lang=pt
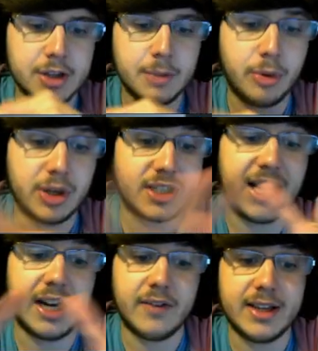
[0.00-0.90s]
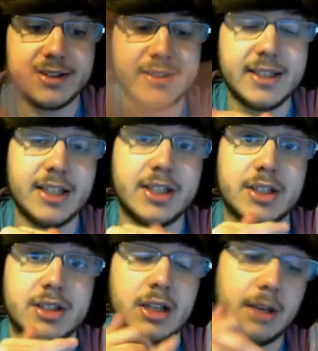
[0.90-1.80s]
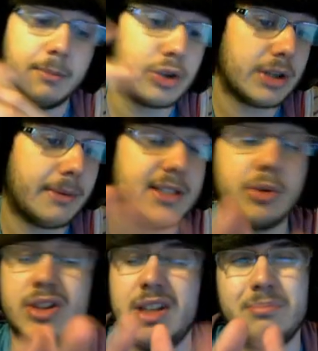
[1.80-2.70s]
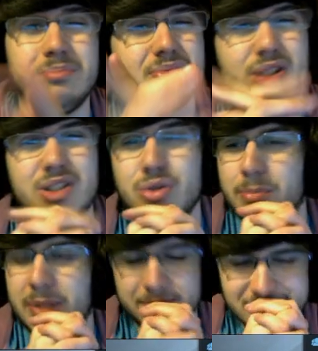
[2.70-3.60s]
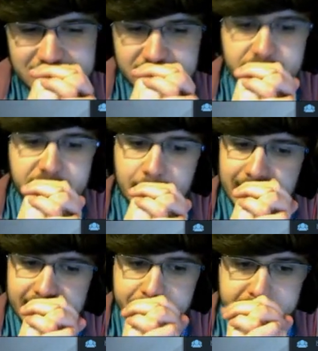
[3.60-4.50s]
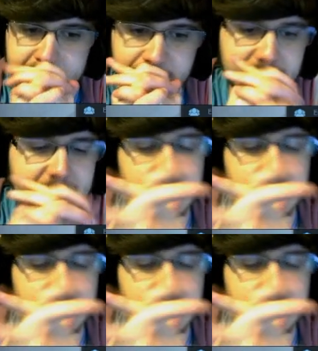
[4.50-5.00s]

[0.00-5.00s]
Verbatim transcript: Depois, vai Envias Dignitas, mas gostava de dizer, pronto, Nip, esse jogo, pá, fiquei um bocado arrependido,